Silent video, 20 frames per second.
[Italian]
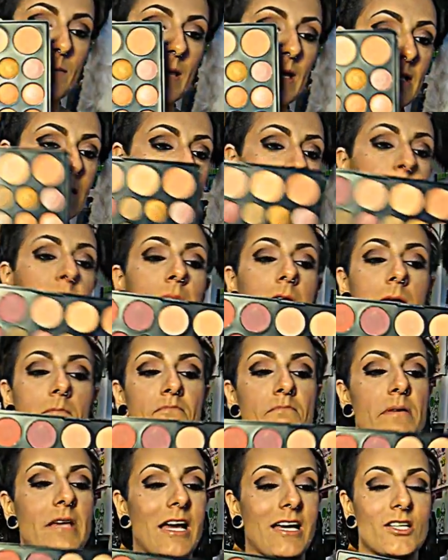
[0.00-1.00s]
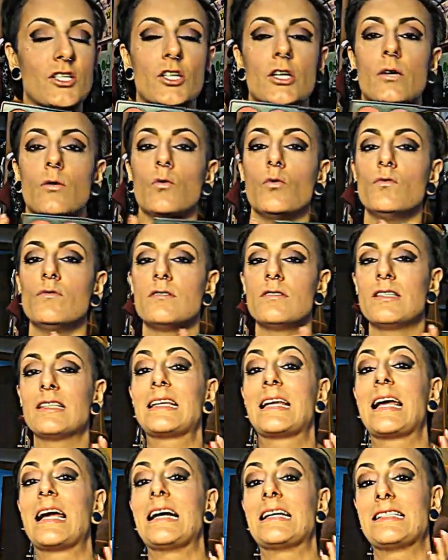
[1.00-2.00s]
palette a me piace un
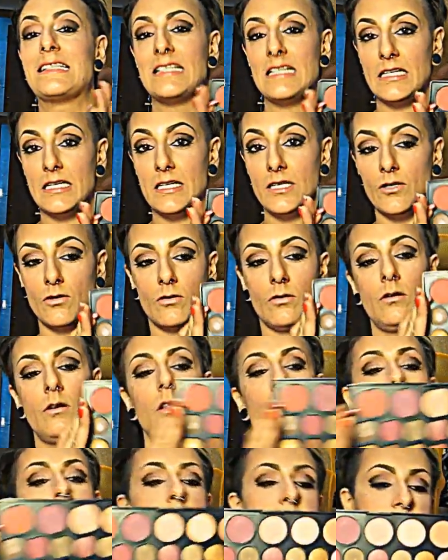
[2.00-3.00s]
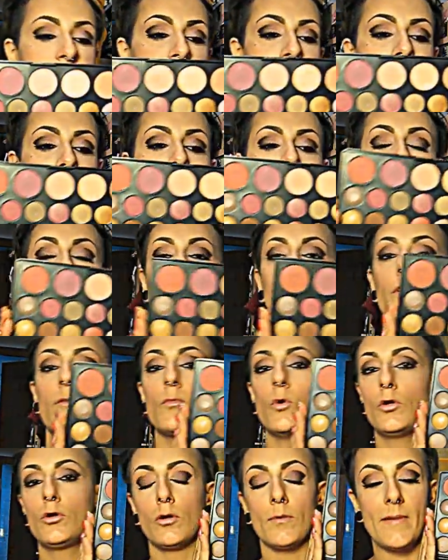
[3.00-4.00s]
casino perché ha dei colori
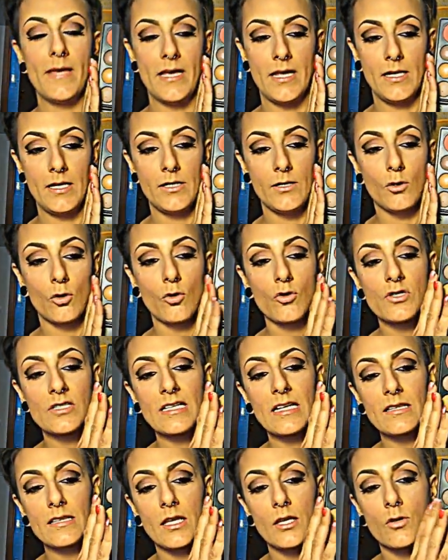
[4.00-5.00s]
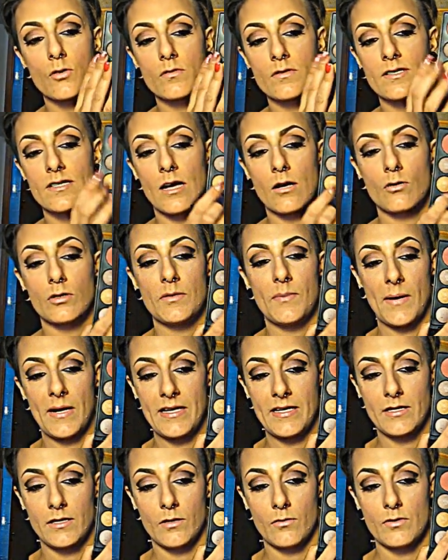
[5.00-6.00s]
molto belli nonostante io ho un sacco di
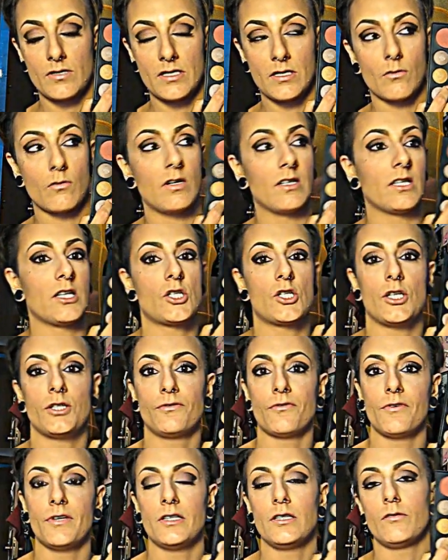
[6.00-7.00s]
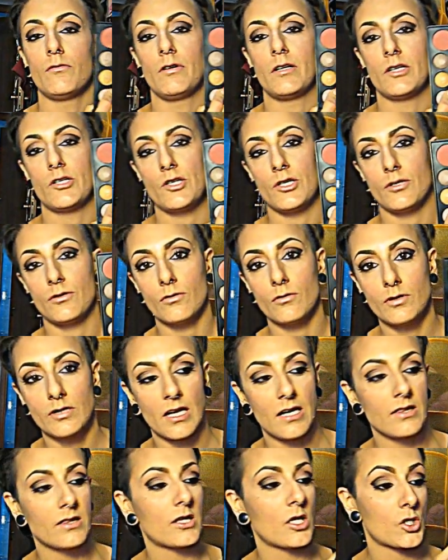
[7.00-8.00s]
palette così quella da 120 quella da
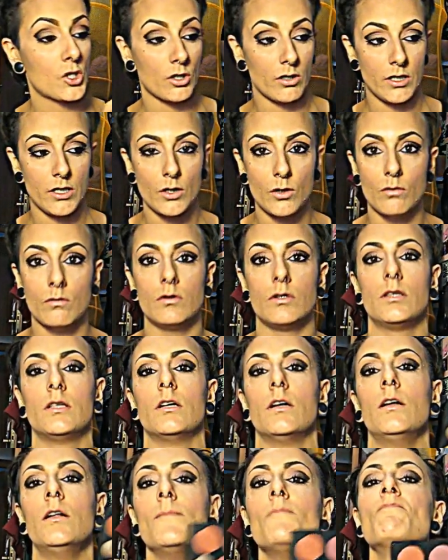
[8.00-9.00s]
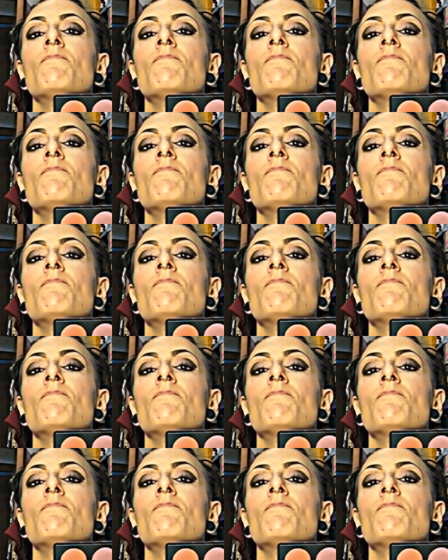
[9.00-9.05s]
180 cioè i nude